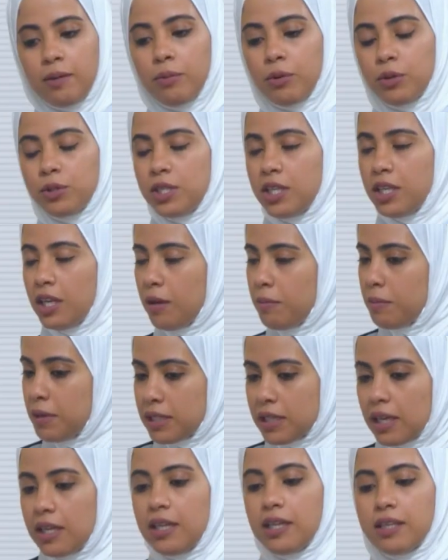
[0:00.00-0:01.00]
البروتين
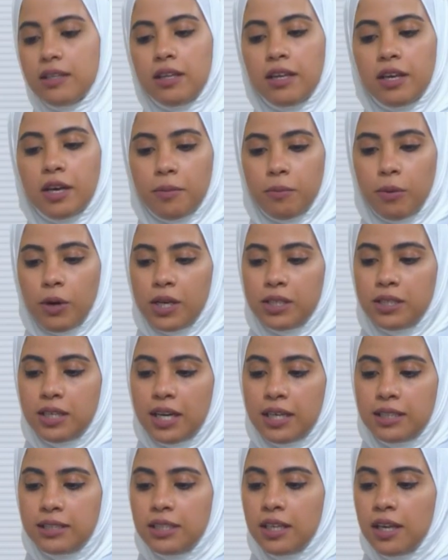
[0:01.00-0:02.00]
حميه قليله
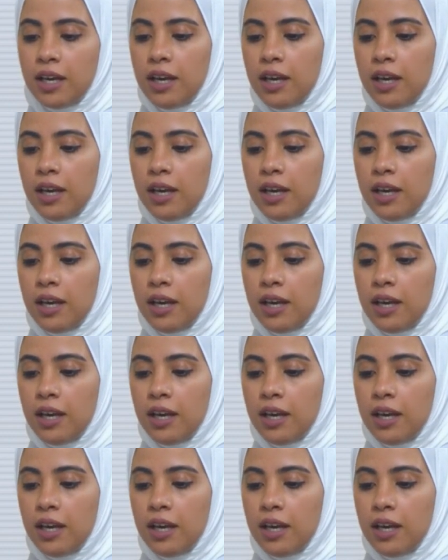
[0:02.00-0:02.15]
الكربوهيدرات